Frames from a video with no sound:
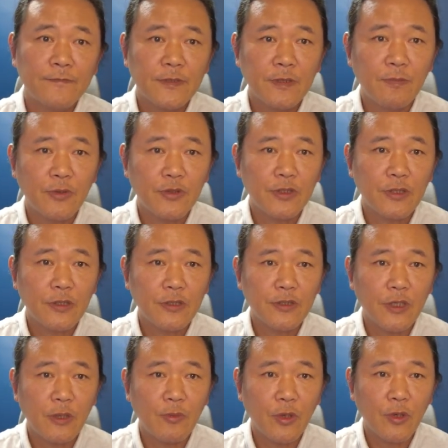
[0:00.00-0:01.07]
지금 보시는
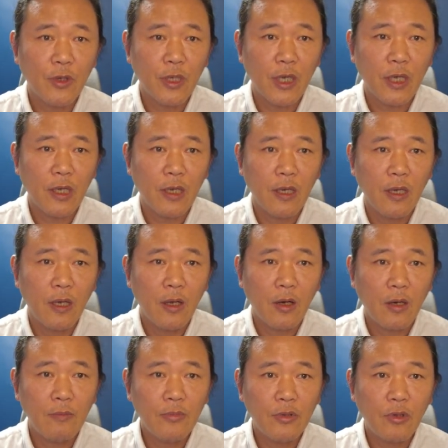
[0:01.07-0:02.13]
것처럼 이렇게
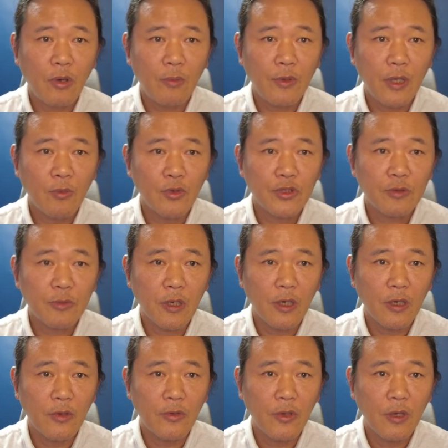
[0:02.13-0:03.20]
컴퓨터 화면에
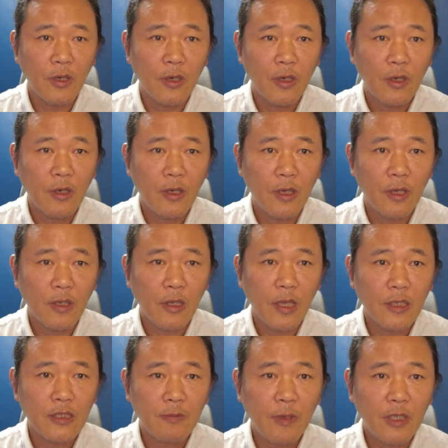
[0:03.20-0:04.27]
보시면 네,
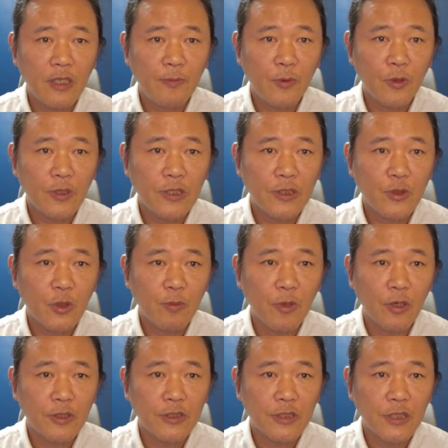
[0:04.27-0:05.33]
내 스마트폰 기종
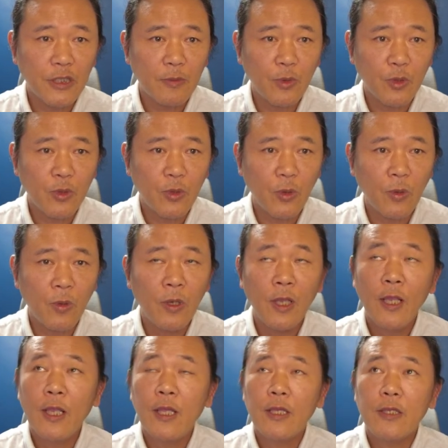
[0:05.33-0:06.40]
명칭 보통
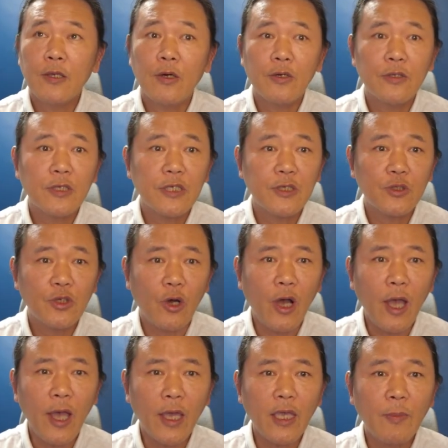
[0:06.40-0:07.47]
이거는 기,
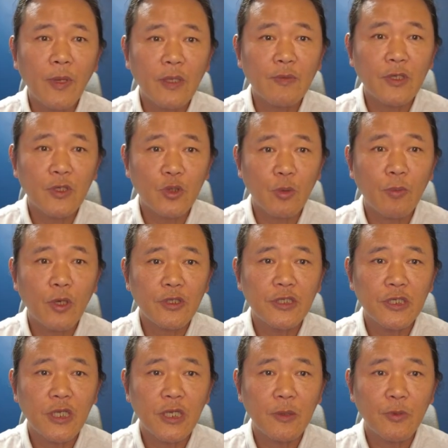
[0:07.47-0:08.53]
정확하게 말하면 기종
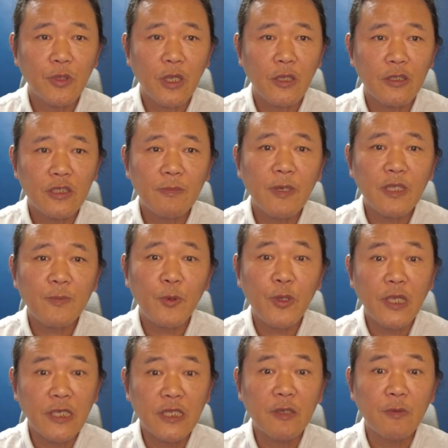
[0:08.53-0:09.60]
명칭이라기보다는
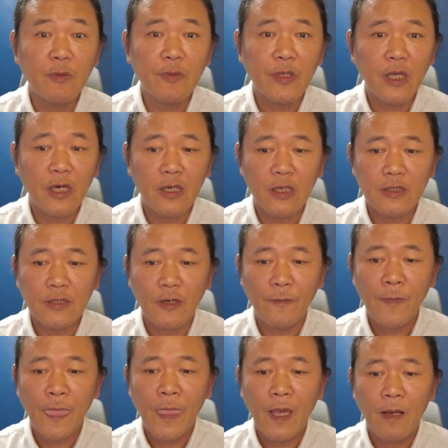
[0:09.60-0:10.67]
스마트폰의 이름입니다. 그래서
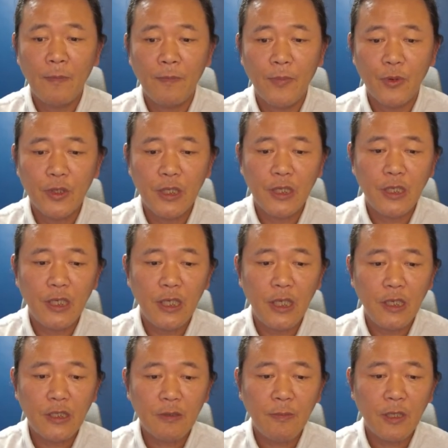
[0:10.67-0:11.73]

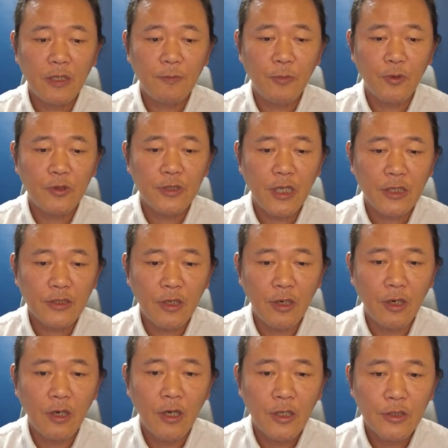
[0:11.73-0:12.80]
본인이 스마트폰을 사서